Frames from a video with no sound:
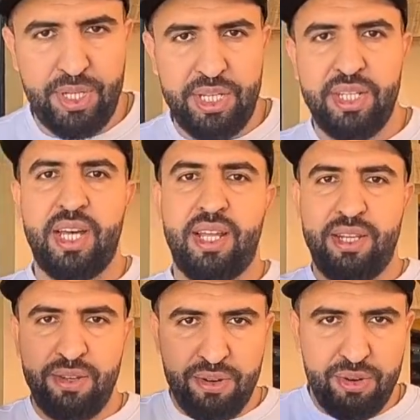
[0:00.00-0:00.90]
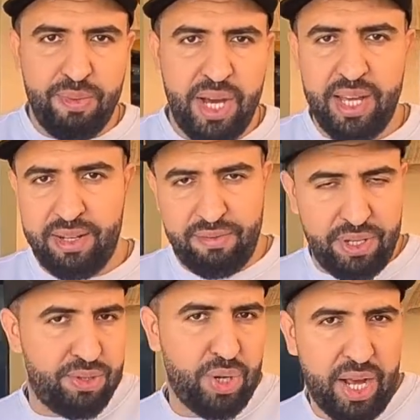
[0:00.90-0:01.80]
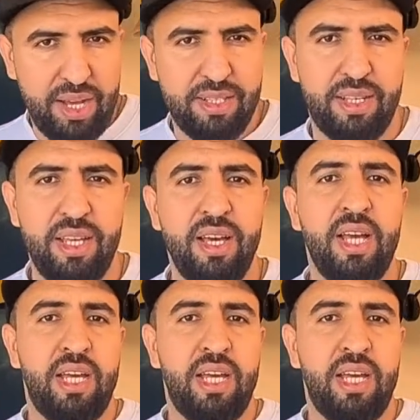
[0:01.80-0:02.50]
يعني راه اليوم هذا الفيديو راه حصري